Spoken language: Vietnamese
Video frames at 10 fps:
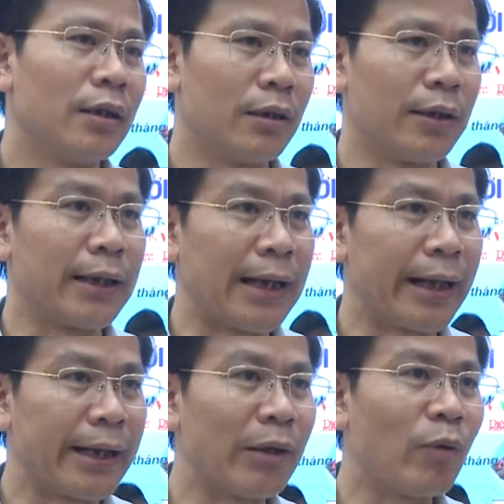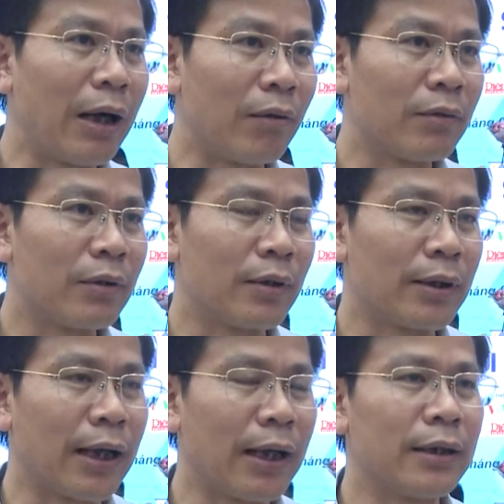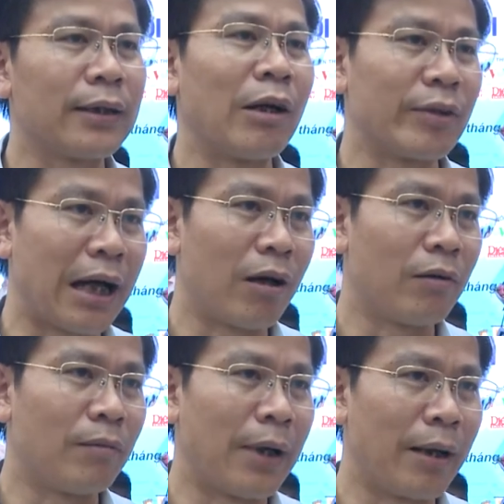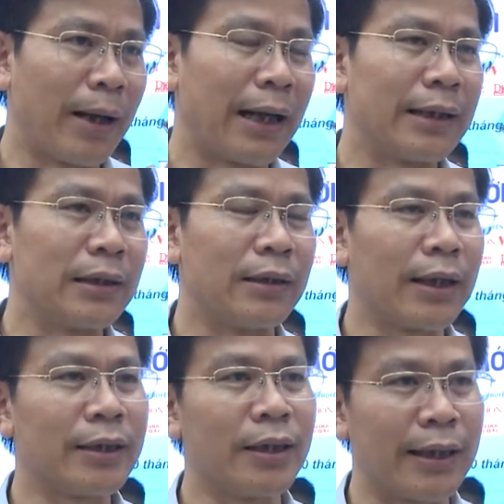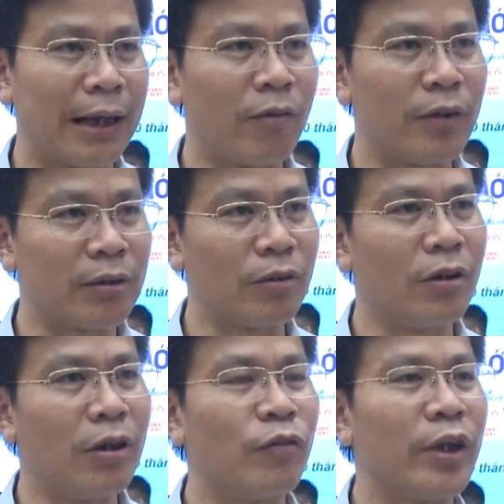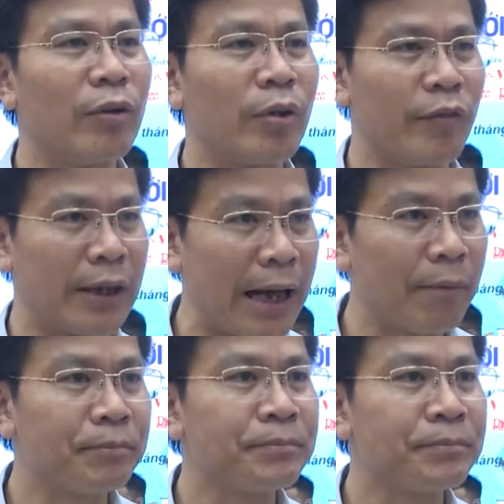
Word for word: à, đề tài nghiên cứu khoa học đã được đào tạo bài bản từ các trường đại học và trong đó có học viện nông nghiệp Việt Nam.